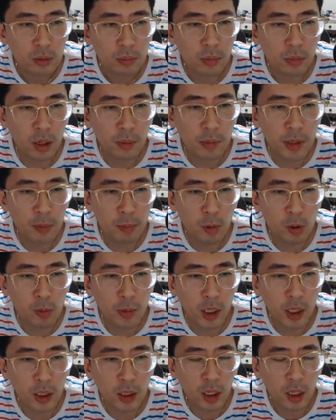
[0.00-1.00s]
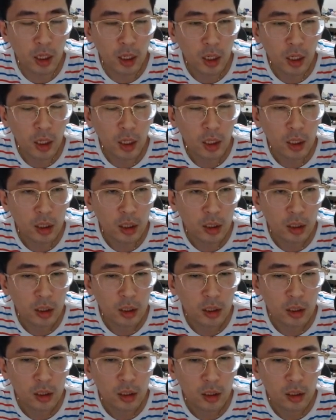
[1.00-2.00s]
먹으면 2% 먹겠다.
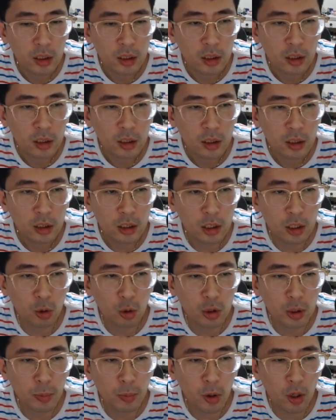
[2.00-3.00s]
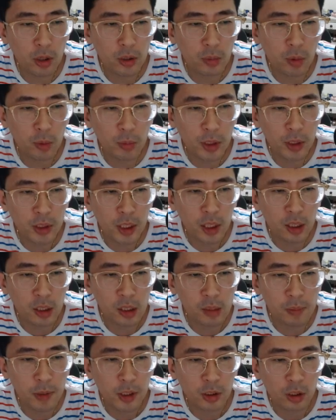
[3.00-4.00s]
그리고 이제 포가 넘어오면서 차를
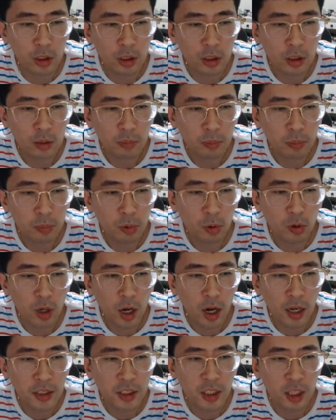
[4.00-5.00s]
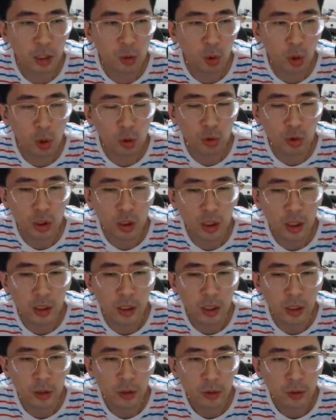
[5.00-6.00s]
걸면서 포가 안전하게 돌아올 수
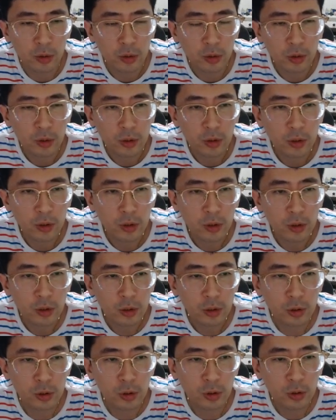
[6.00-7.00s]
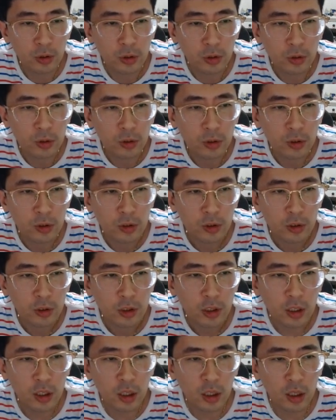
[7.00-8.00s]
있겠네요. 그죠?
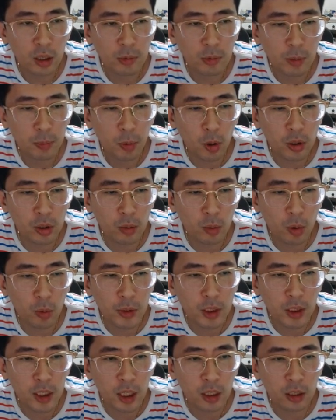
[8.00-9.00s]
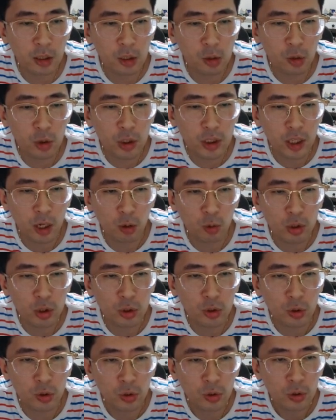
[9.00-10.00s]
이렇게 되면 이제 포가 넘어오면서 차를 걸고 이 장군
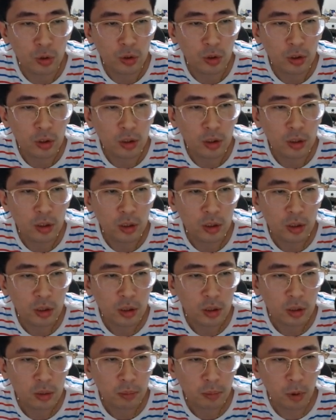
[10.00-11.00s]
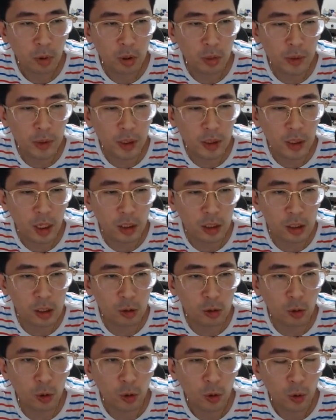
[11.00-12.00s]
있죠. 포 넘어서 차를
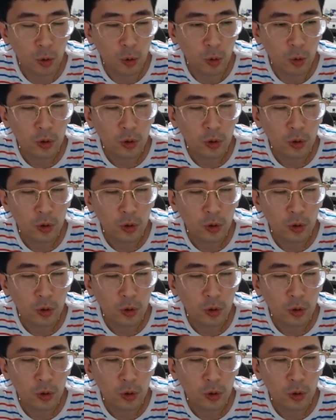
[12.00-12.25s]
걸고